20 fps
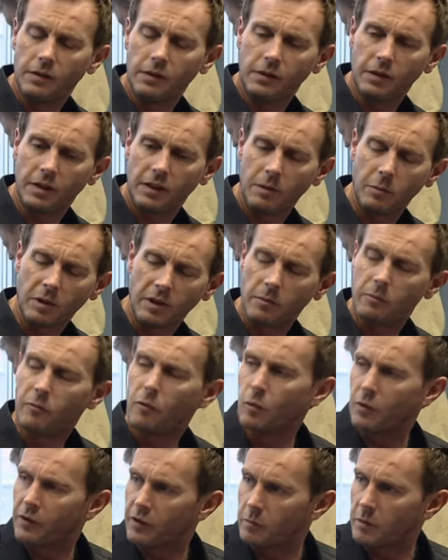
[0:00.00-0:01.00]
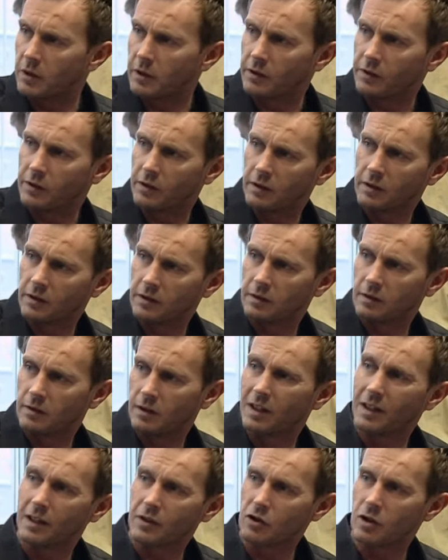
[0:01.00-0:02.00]
Sie hat jemanden im Wohnzimmer gesehen,
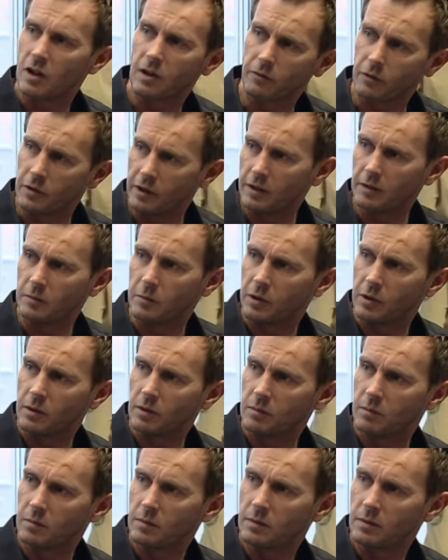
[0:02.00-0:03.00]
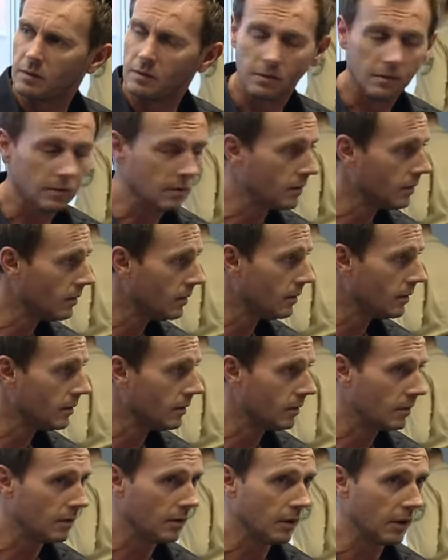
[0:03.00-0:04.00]
hat einen Schlag von hinten bekommen.
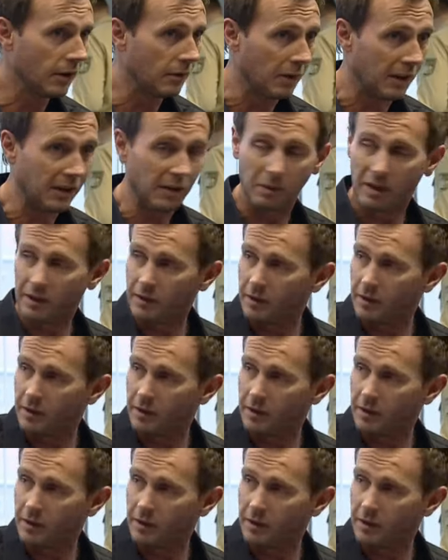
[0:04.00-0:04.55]
Es waren zwei